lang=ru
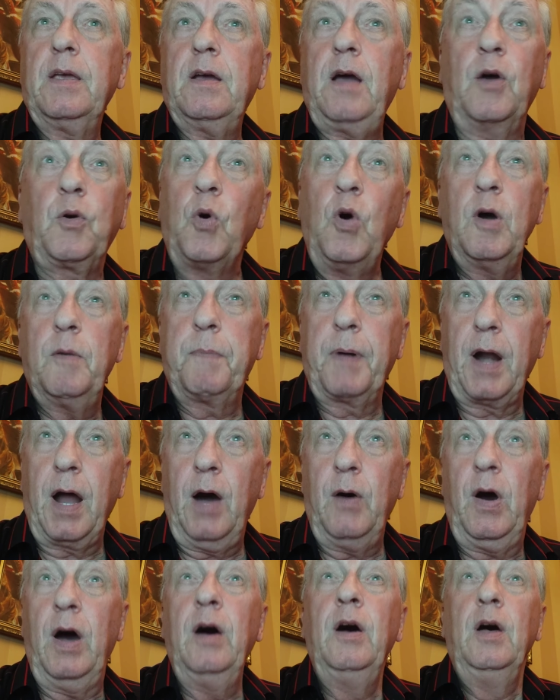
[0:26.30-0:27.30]
«Какое
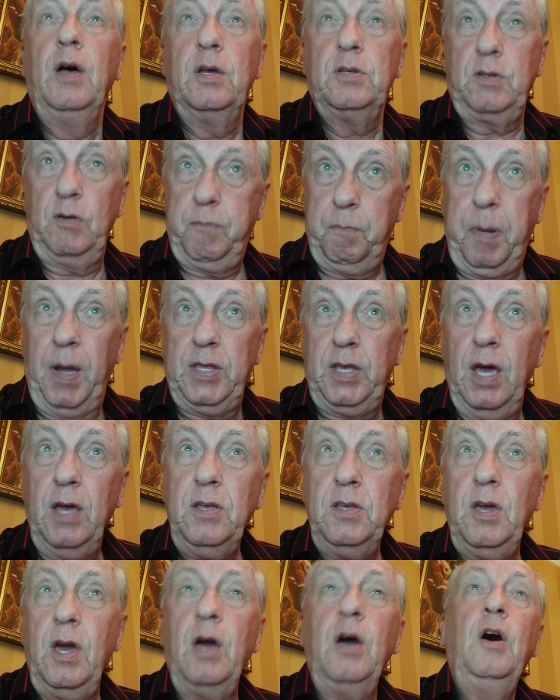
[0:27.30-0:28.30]
право
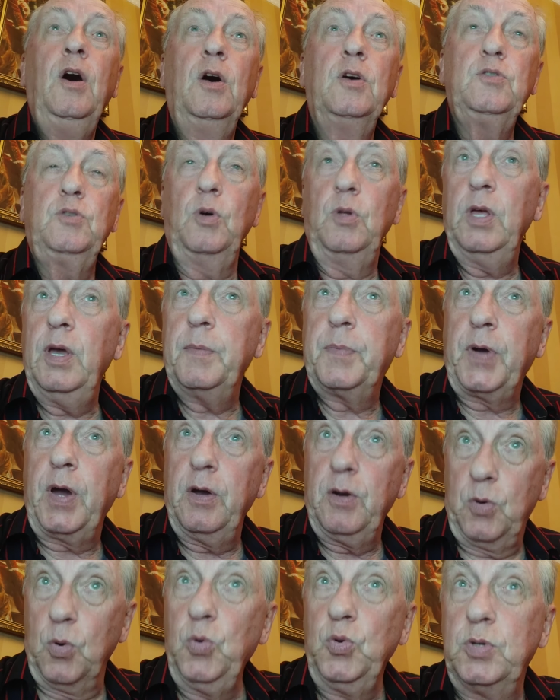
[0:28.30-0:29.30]
совпадение?» — с
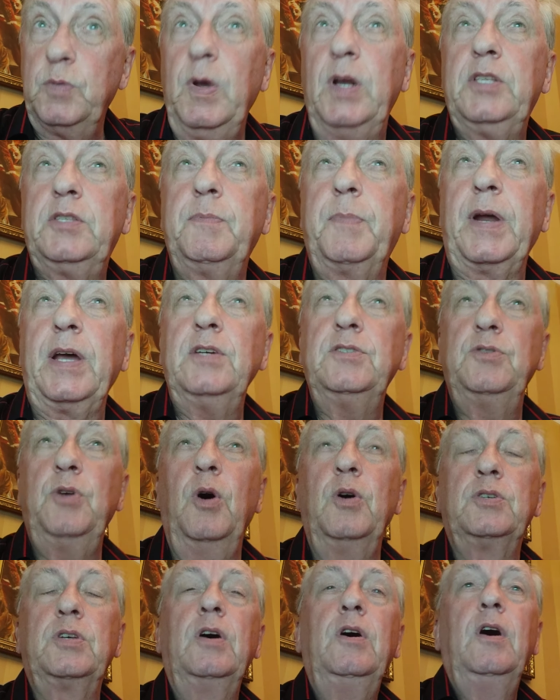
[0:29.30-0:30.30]
улыбкой Рузвельт
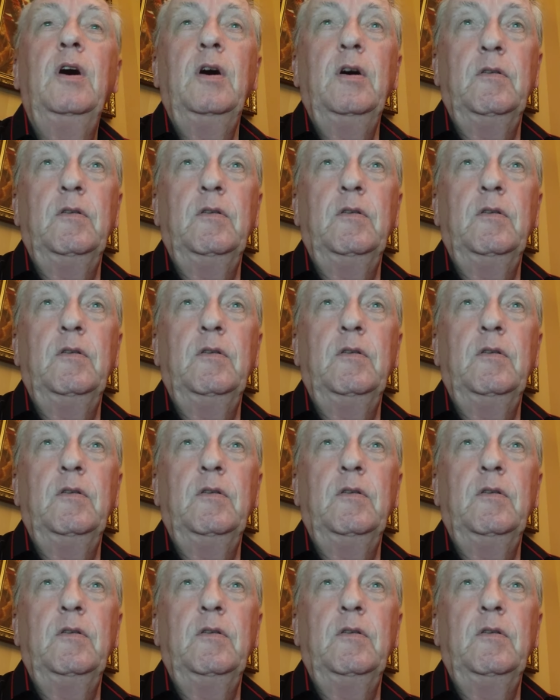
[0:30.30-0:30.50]
произнес —